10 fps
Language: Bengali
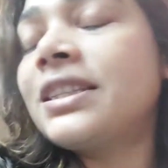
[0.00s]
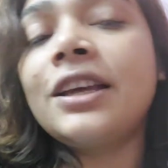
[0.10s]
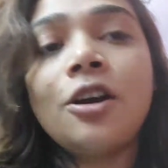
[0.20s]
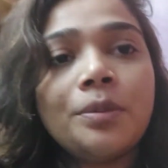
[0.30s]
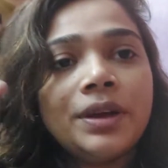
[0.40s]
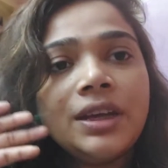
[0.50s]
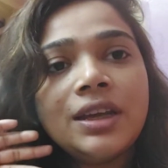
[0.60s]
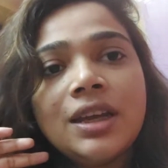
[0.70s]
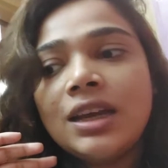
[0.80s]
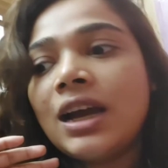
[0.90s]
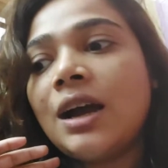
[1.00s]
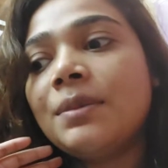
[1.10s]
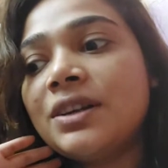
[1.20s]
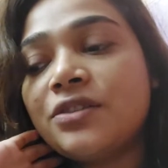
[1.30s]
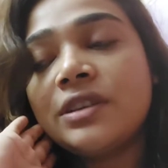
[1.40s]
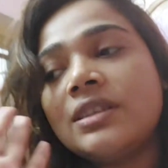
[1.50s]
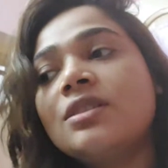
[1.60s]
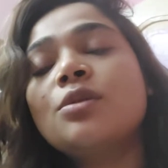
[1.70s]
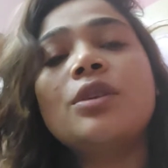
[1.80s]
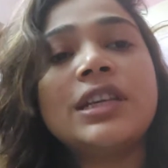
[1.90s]
যেতে হবে আমার
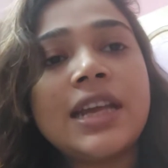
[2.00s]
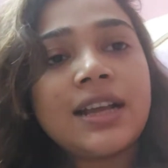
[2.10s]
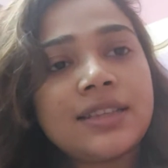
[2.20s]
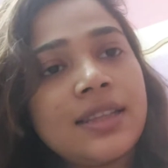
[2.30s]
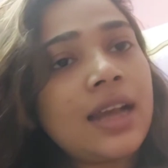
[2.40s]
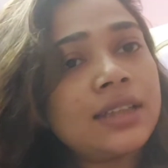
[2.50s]
ড্রেসেসগুলো নিয়ে আসতে